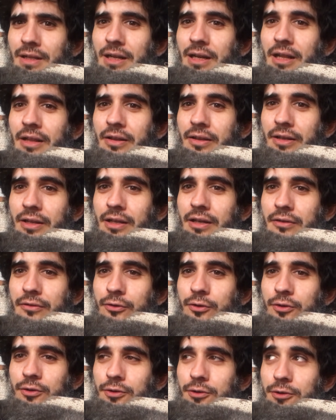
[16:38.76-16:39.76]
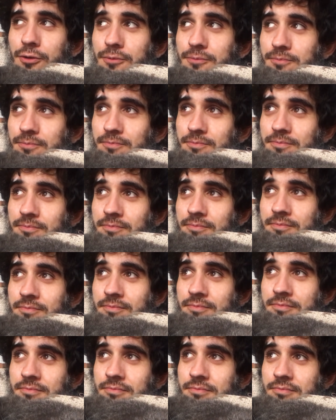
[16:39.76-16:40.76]
de la vida de fondo,
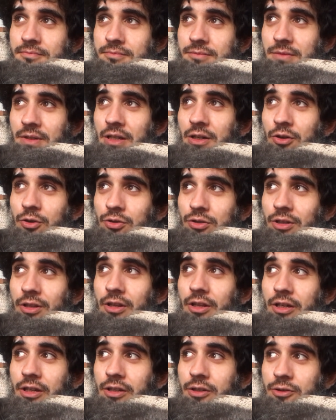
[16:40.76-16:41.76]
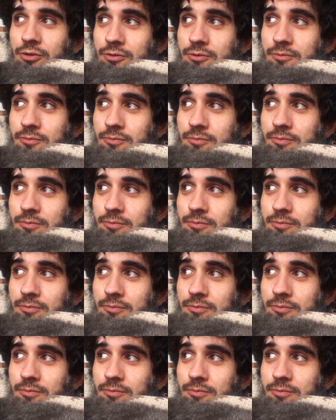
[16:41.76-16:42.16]
tan cotidiano.